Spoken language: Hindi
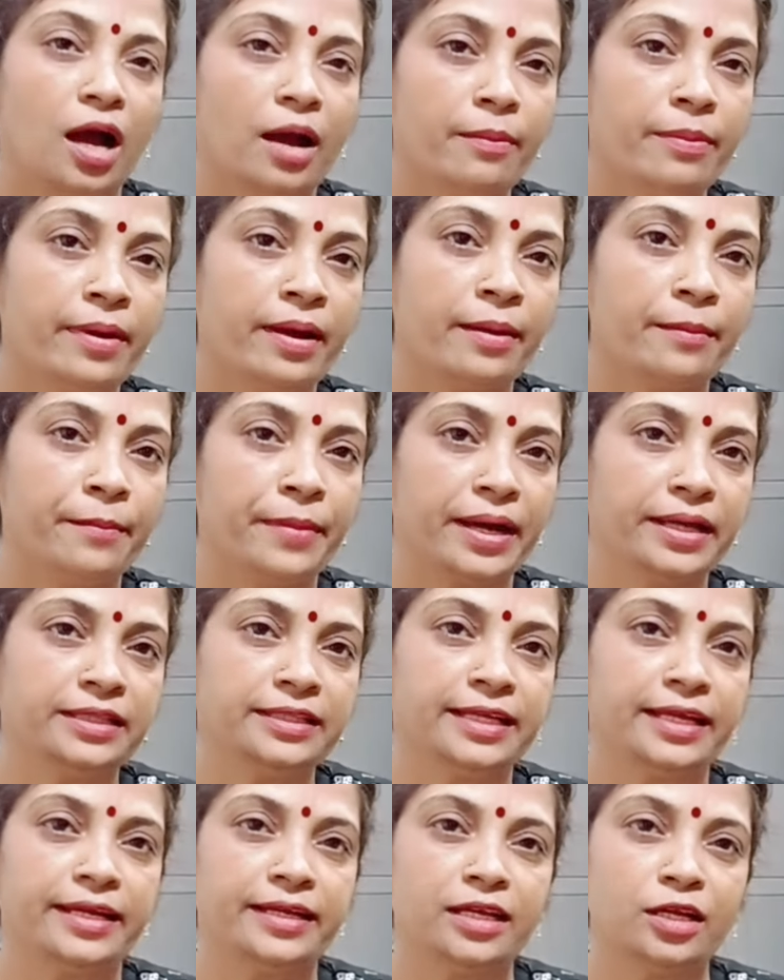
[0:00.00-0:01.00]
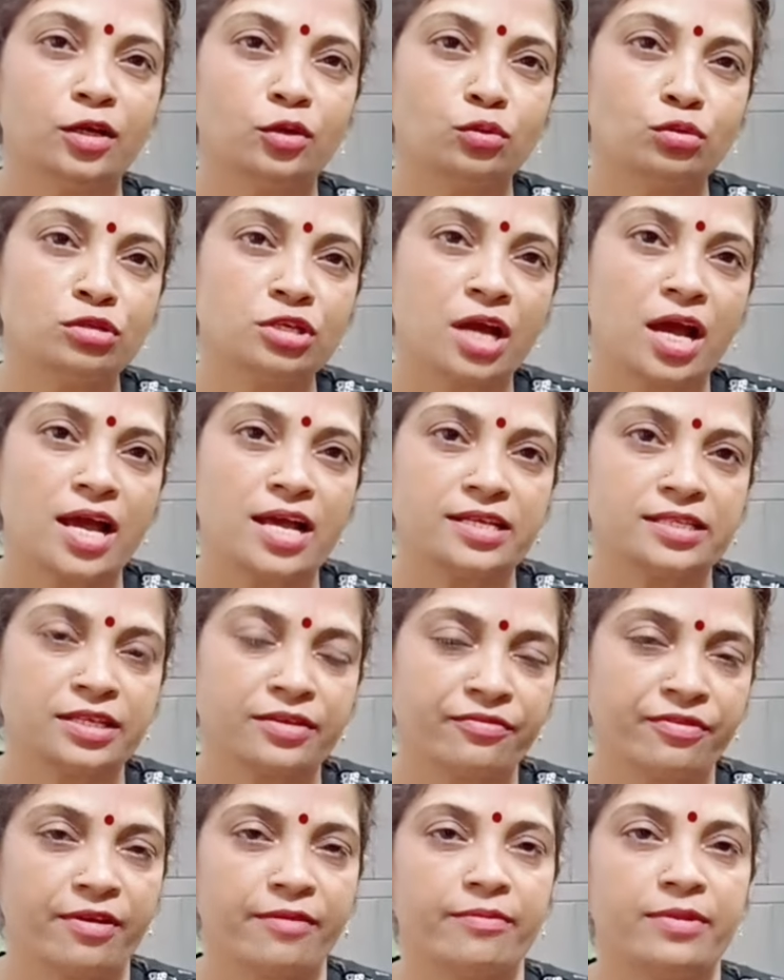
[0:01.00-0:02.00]
अब हम बात करेंगे कुछ
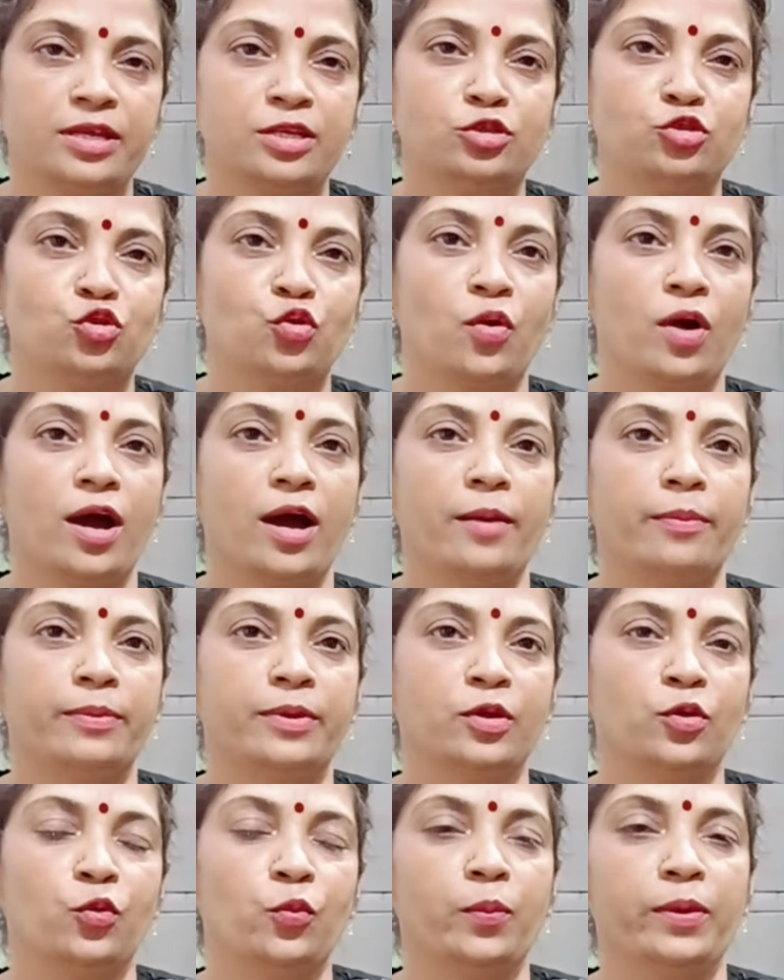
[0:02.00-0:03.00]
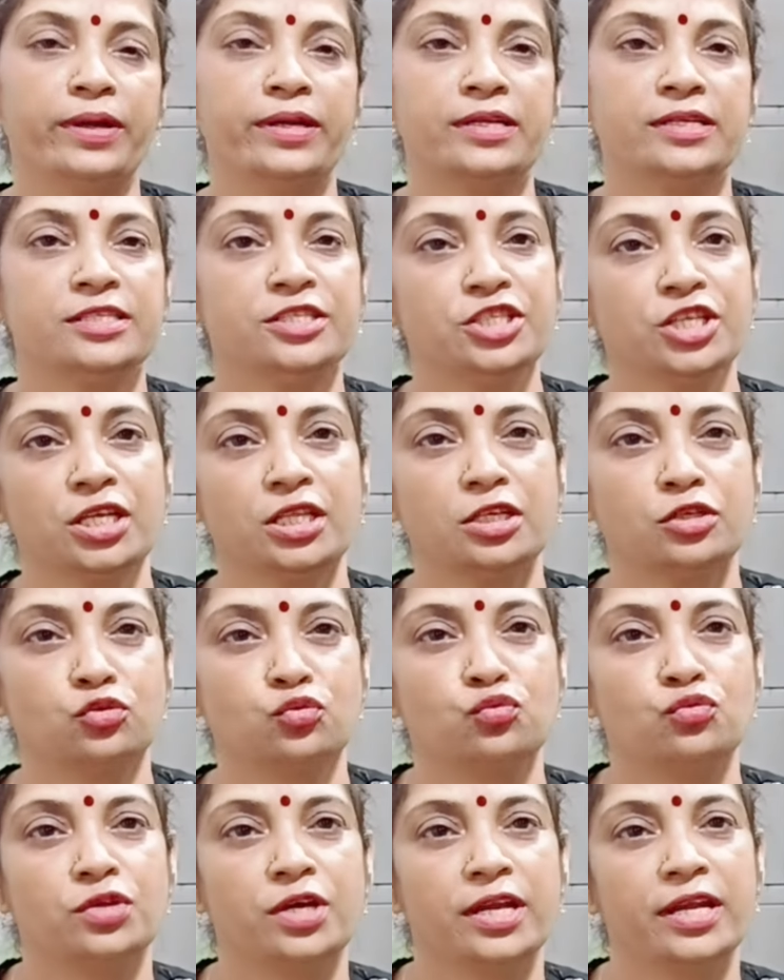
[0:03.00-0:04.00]
ऐसे फैब्रिक जो आपके ऊपर ज़्यादा
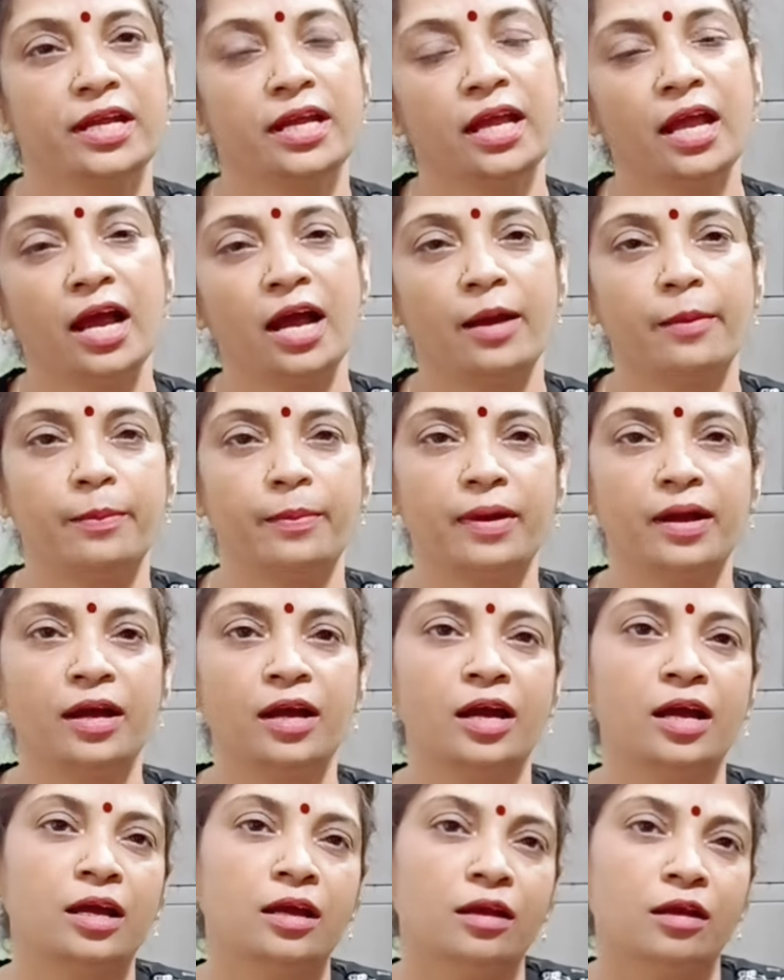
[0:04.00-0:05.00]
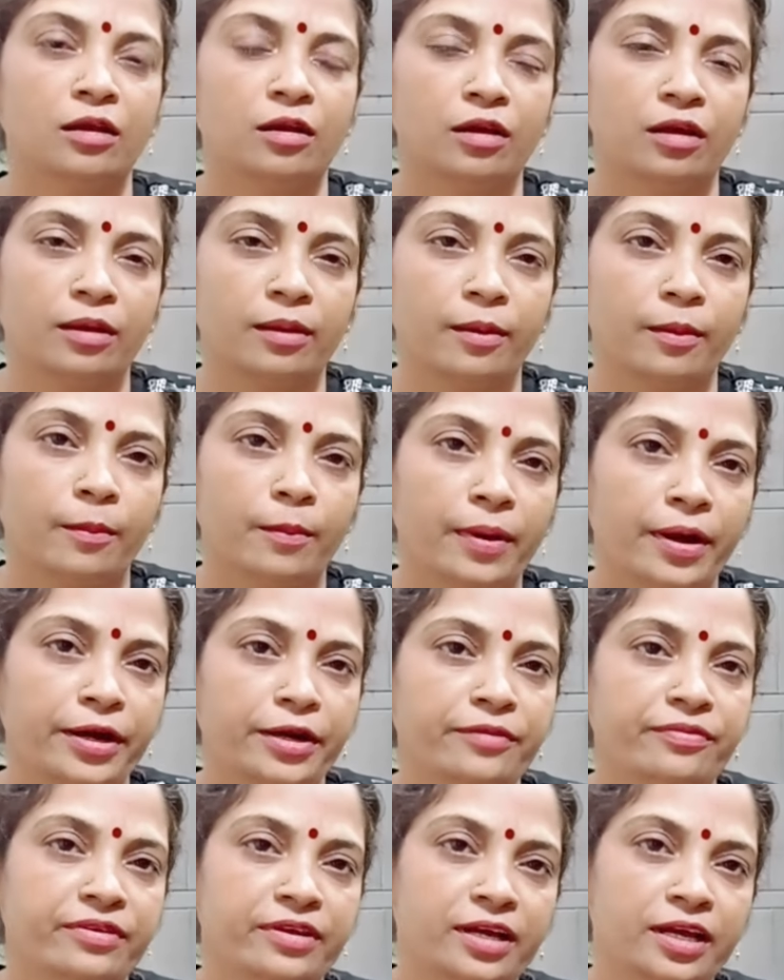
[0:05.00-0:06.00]
सूट करेंगे आपका
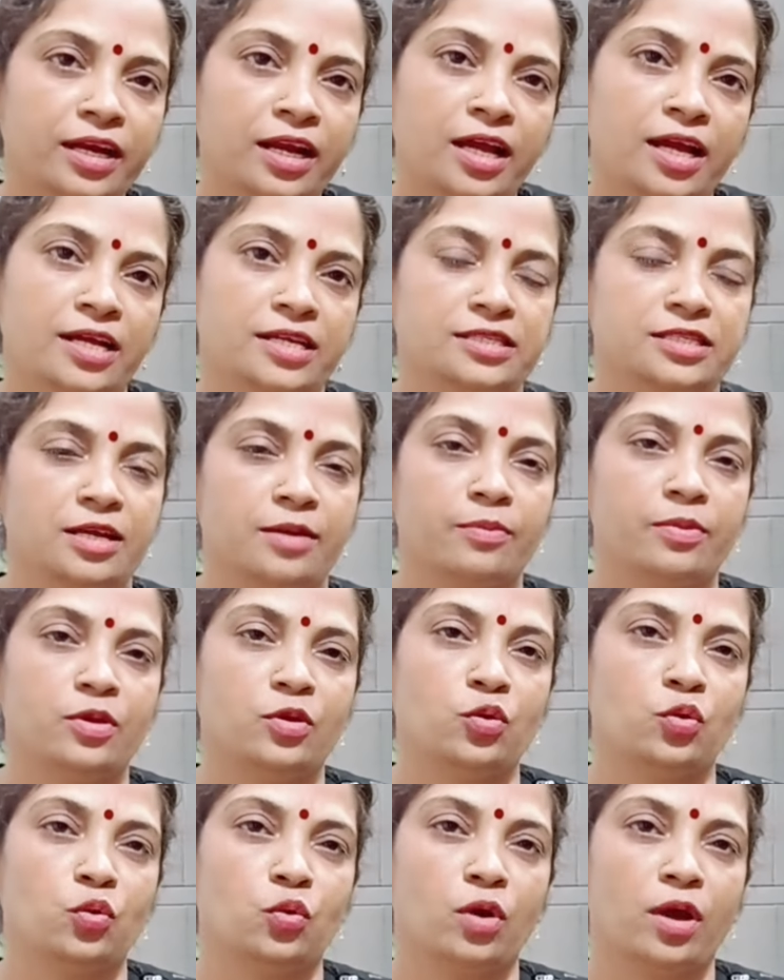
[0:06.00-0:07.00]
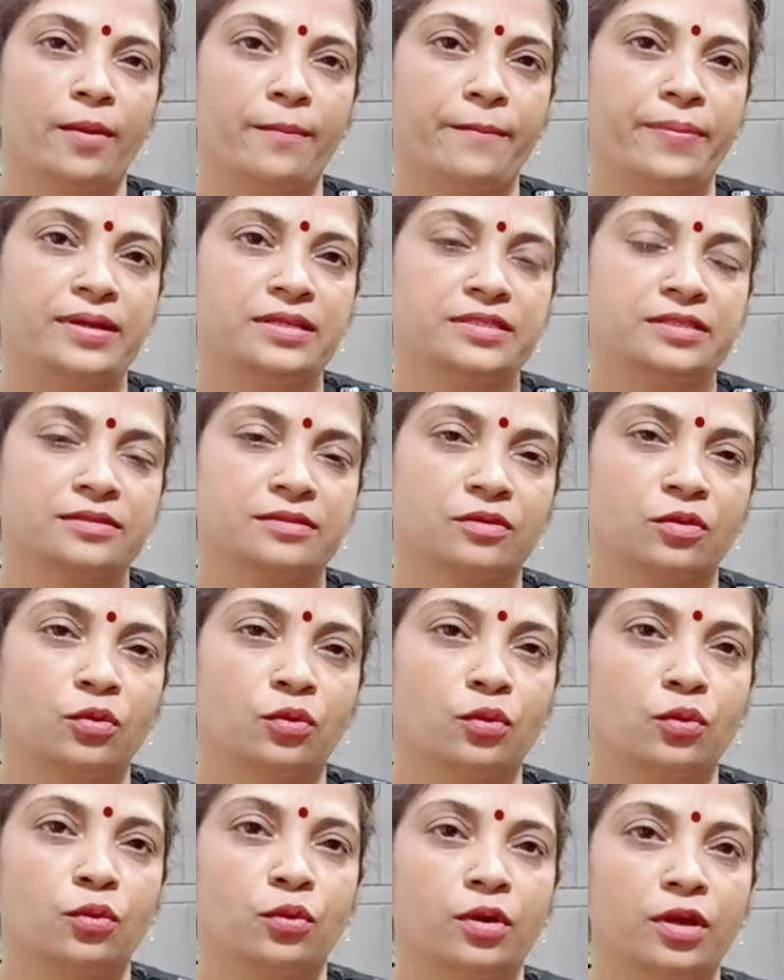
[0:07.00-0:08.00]
बॉडी फिगर कैसा भी हो एप्पल
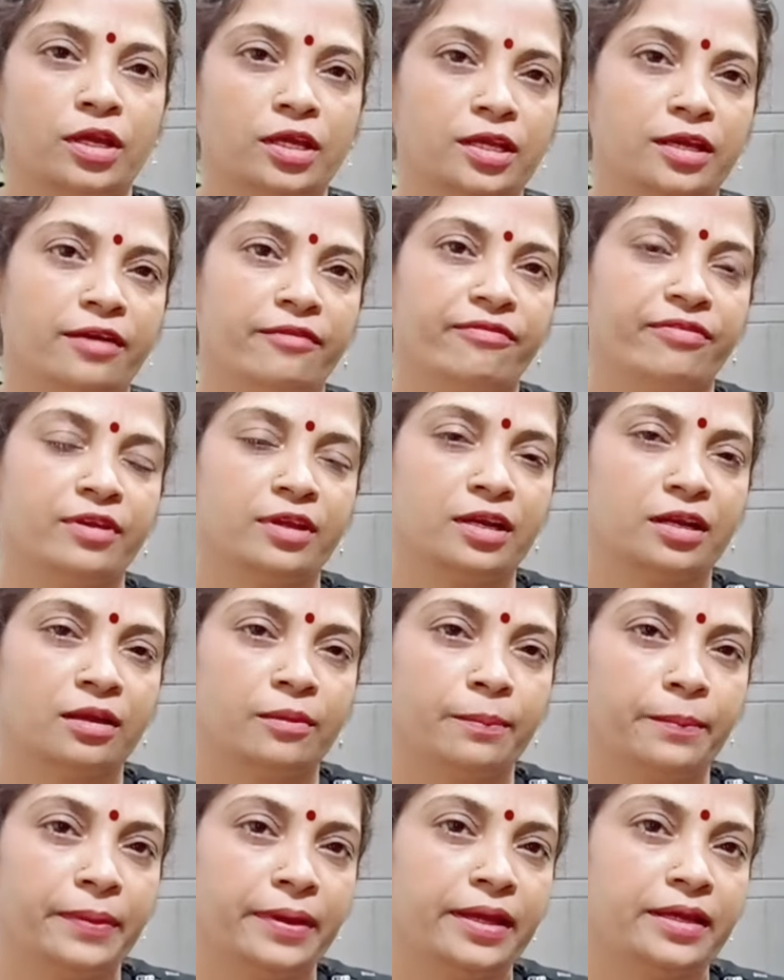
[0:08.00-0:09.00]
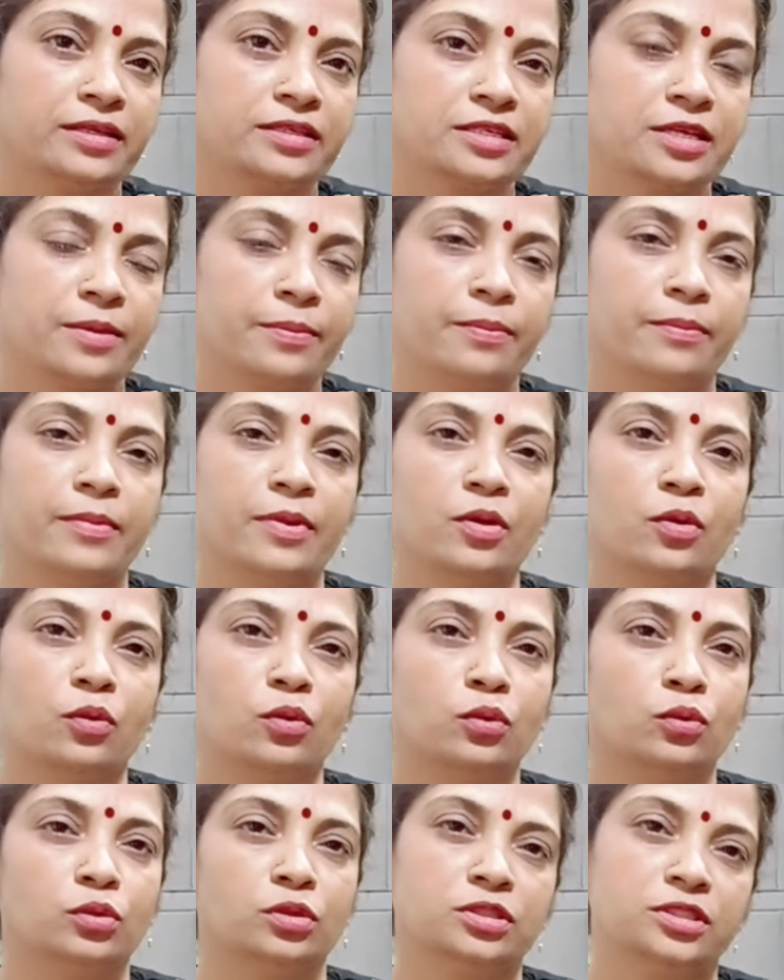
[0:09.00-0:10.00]
हो या फिर पेयर सेप में
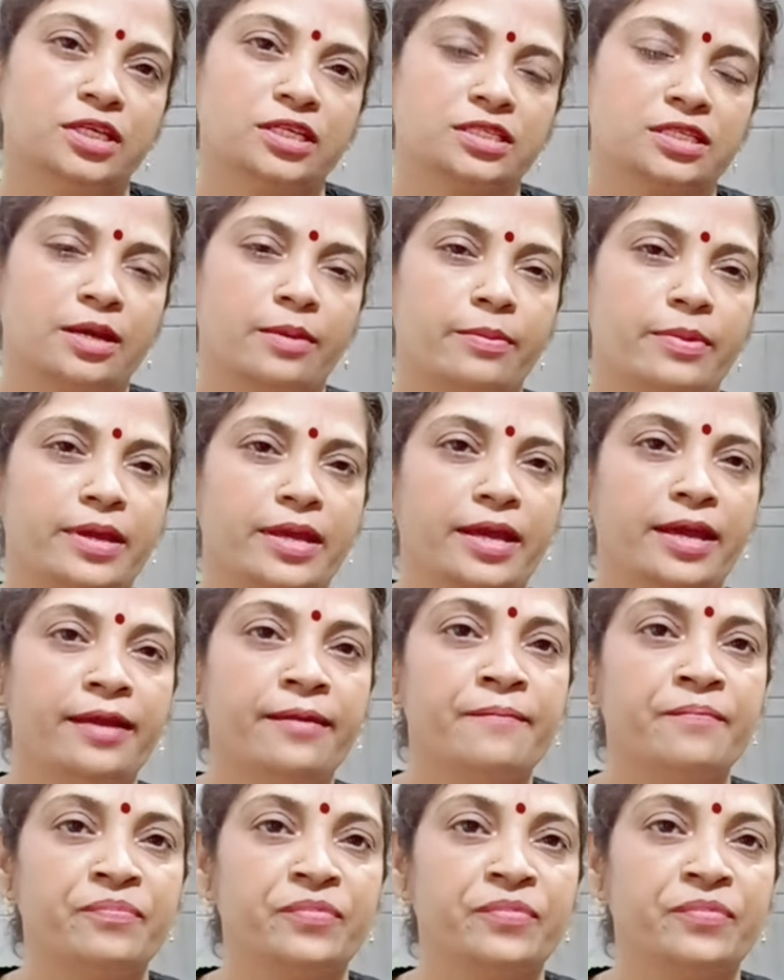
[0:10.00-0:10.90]
हो जैसा भी है